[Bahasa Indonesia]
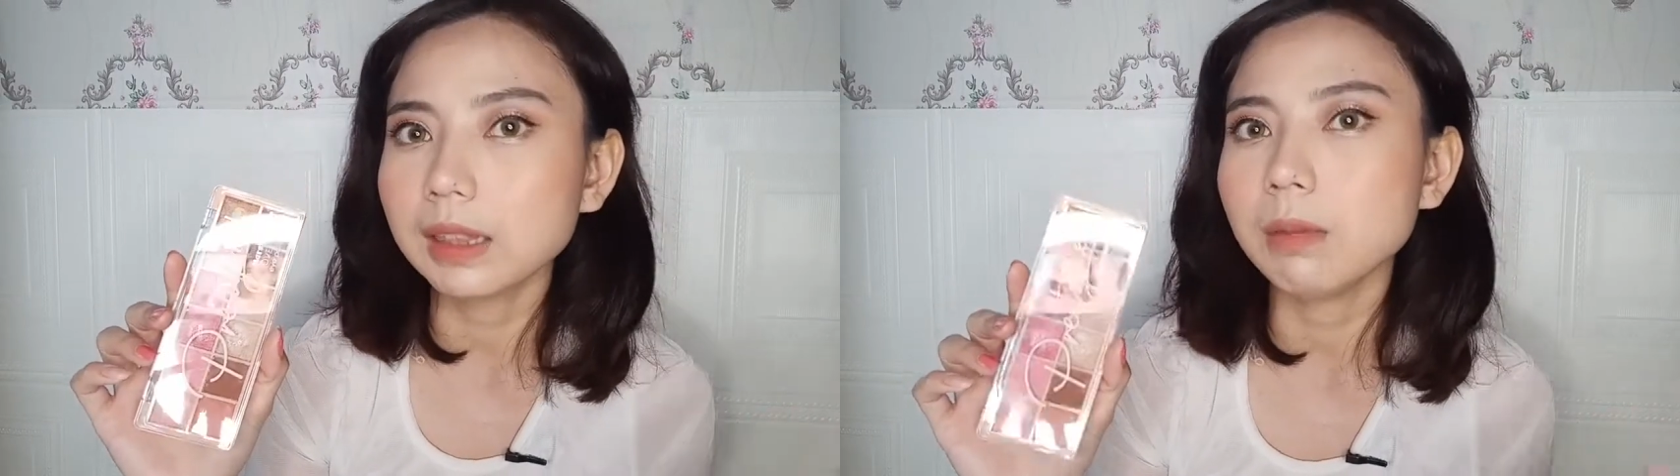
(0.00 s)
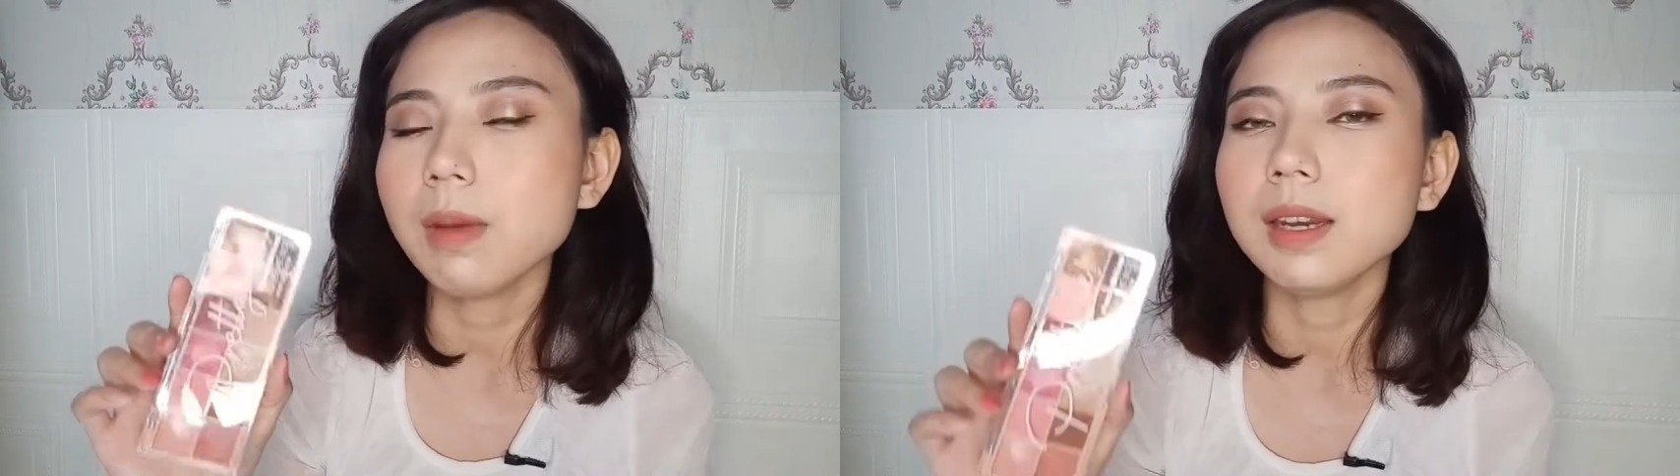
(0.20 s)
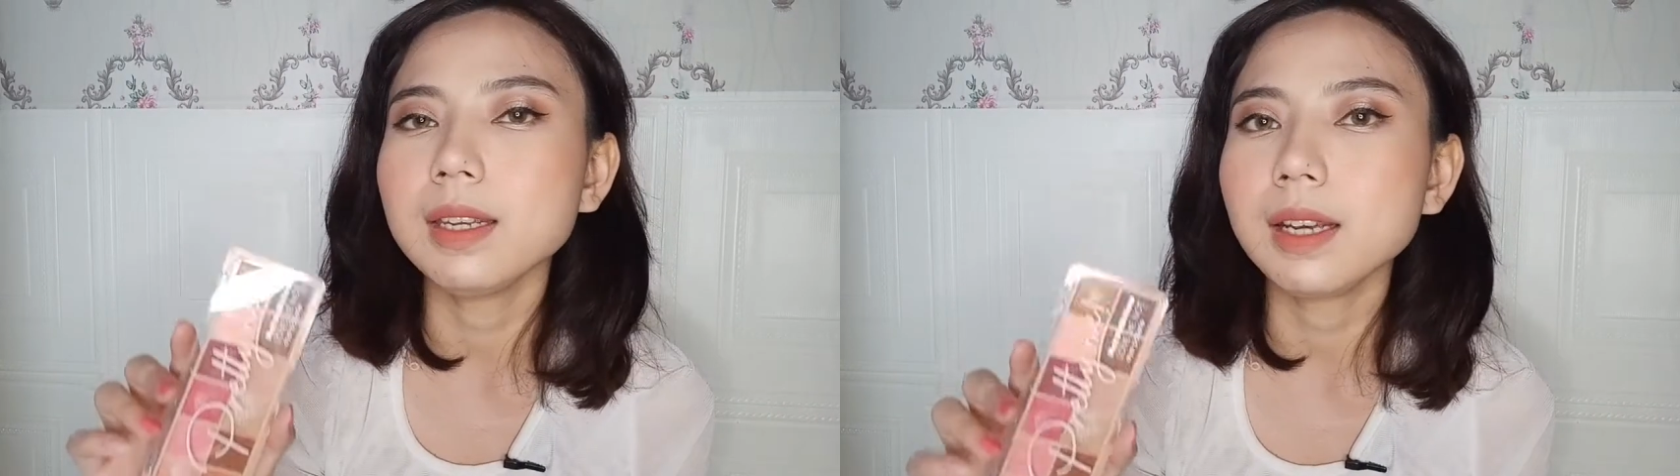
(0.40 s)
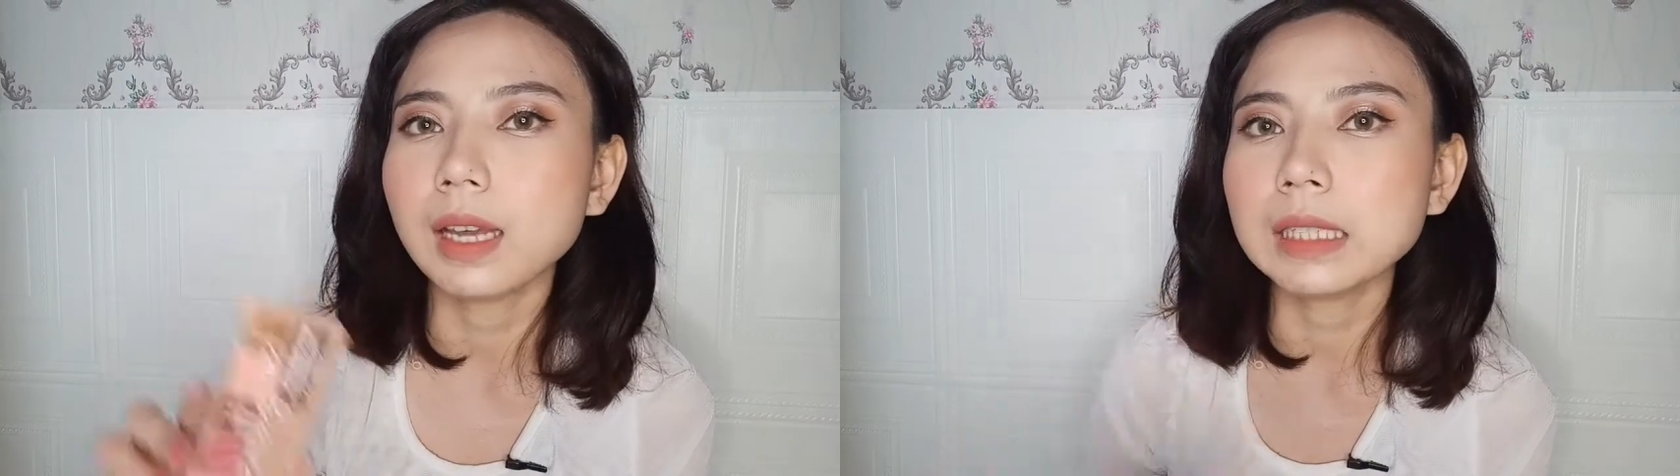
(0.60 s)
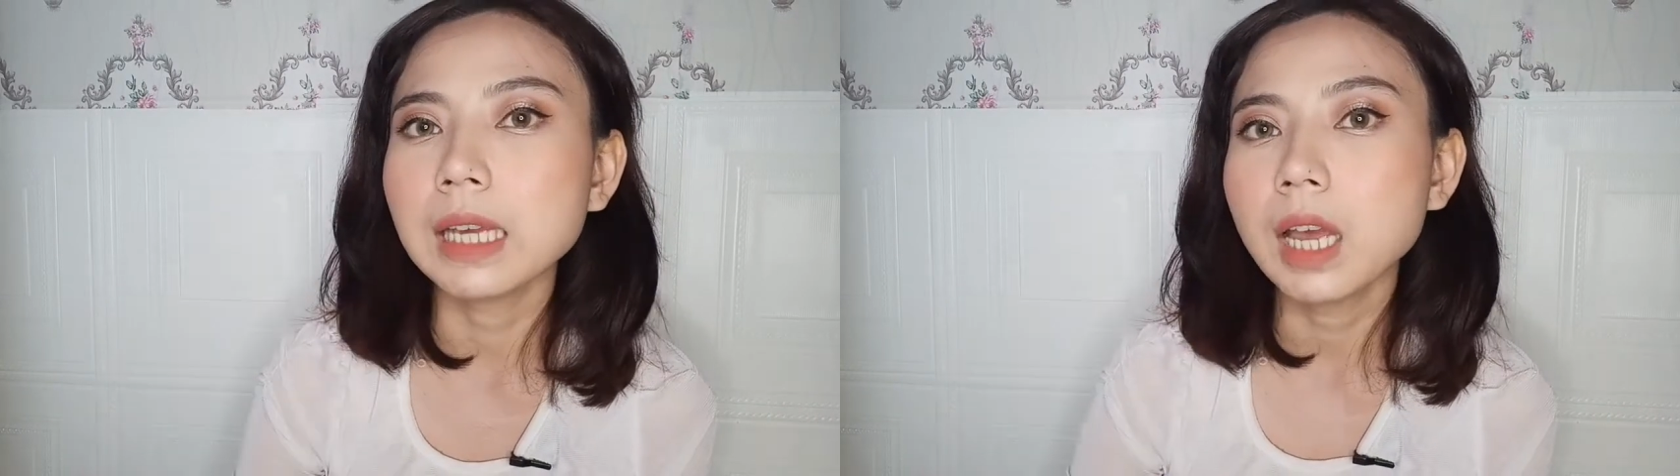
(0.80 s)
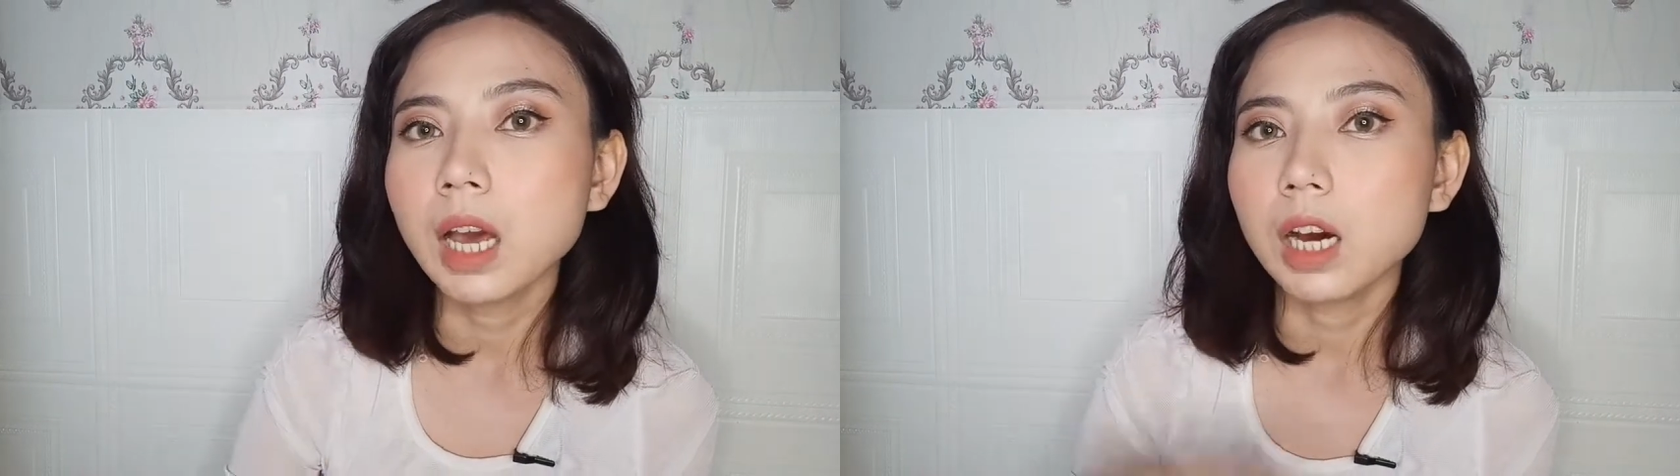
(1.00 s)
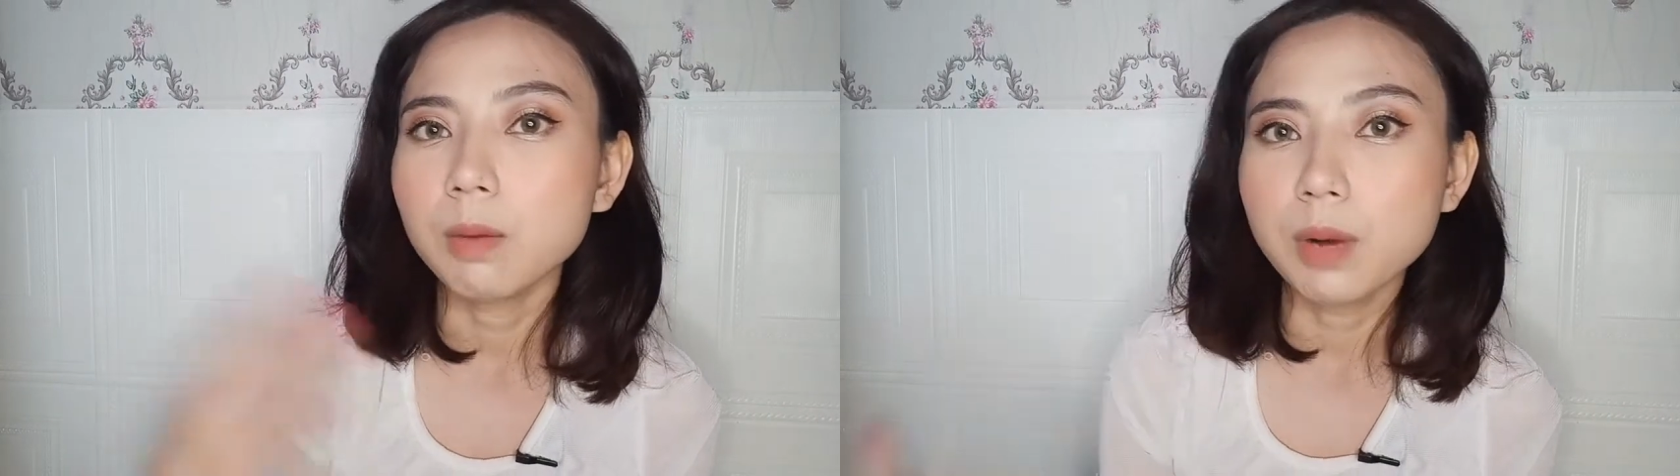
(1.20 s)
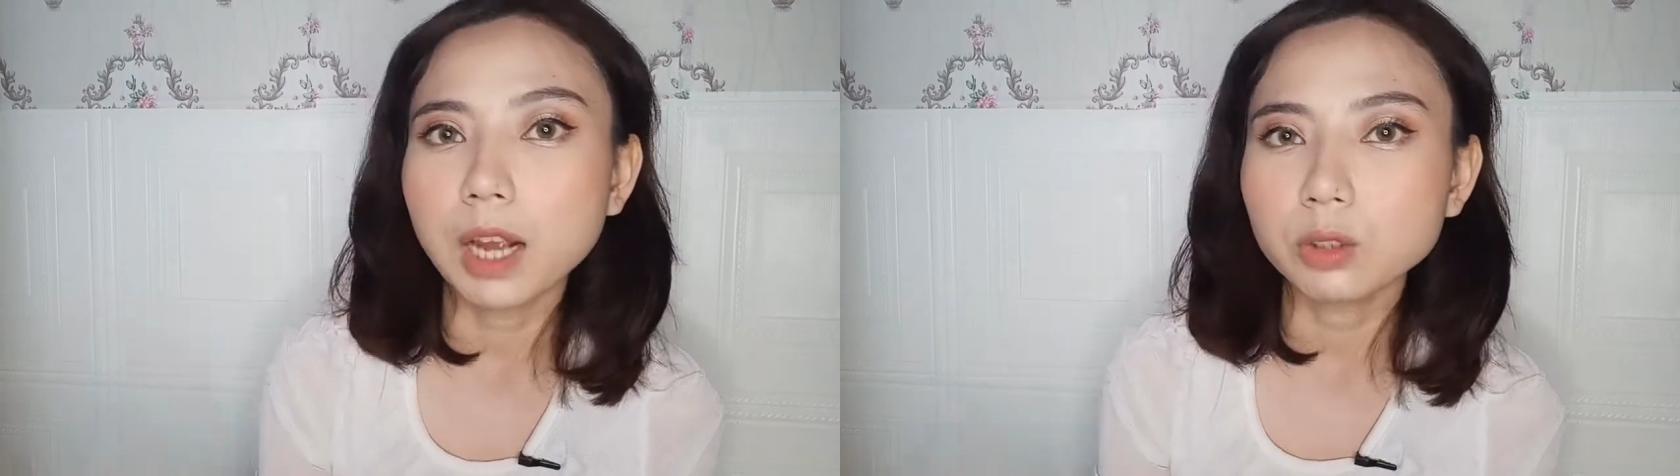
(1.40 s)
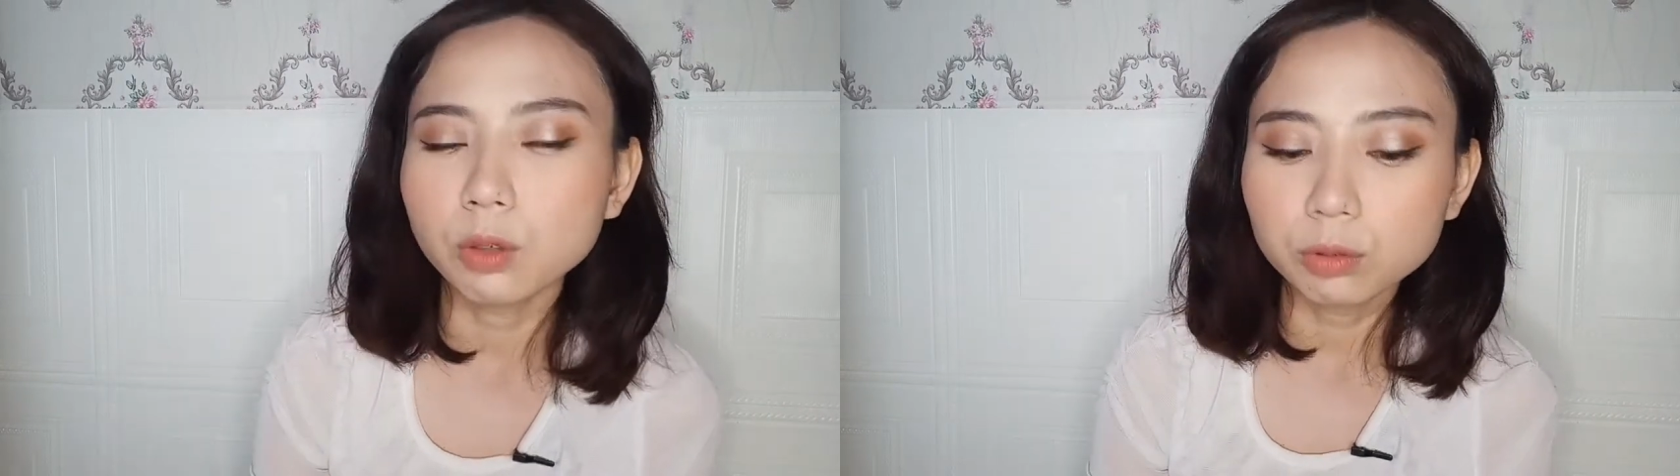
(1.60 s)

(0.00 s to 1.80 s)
dibandingkan uh, eh, Brasov.